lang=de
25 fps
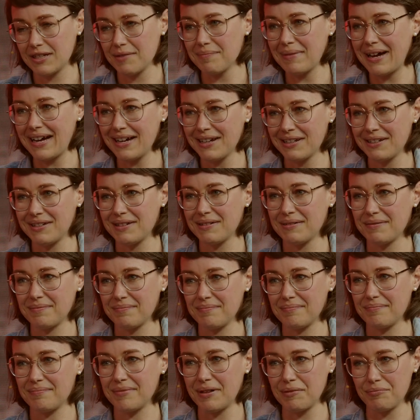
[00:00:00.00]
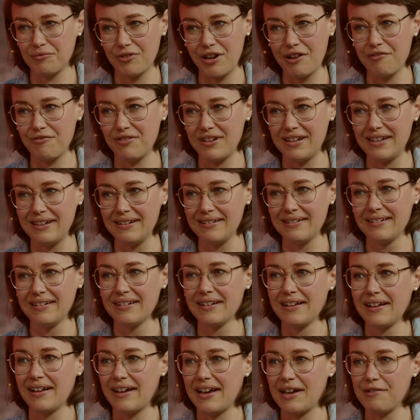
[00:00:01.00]
gemacht beim Drive-In,
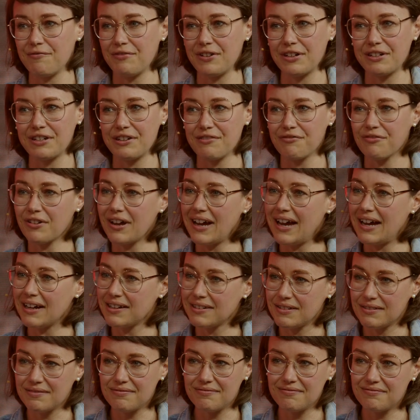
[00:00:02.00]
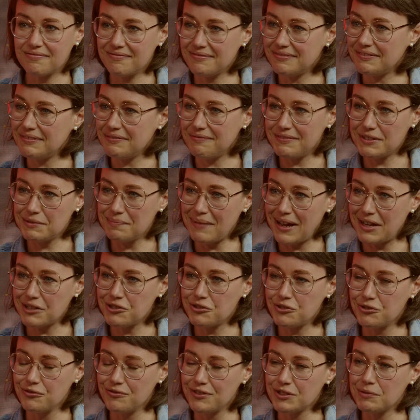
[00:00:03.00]
einfach gefragt, was
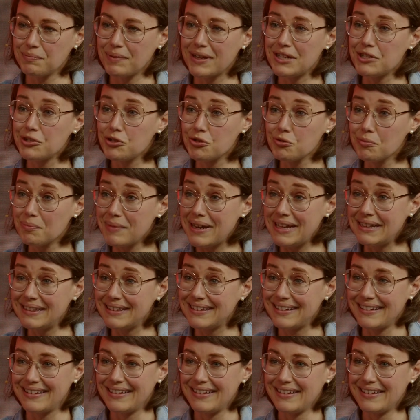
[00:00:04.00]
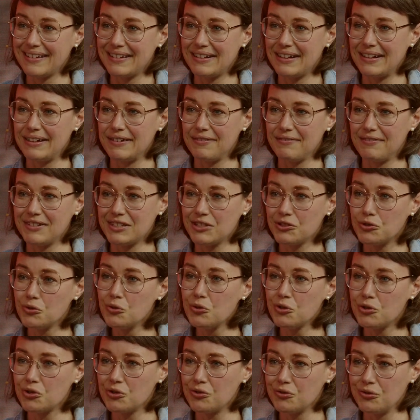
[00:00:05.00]
machst du, was bringst du mit, äh, was
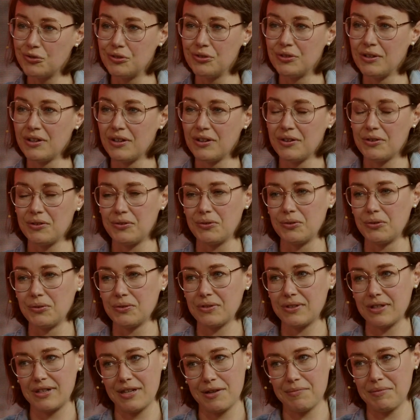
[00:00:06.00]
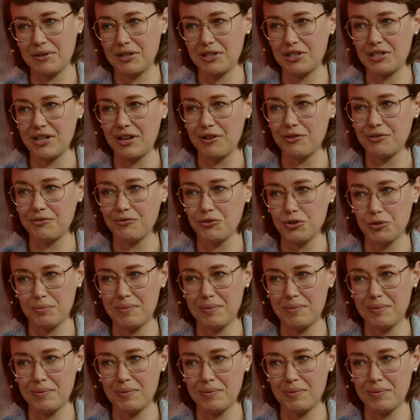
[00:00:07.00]
suchst du? Und dann haben wir geschaut, wo es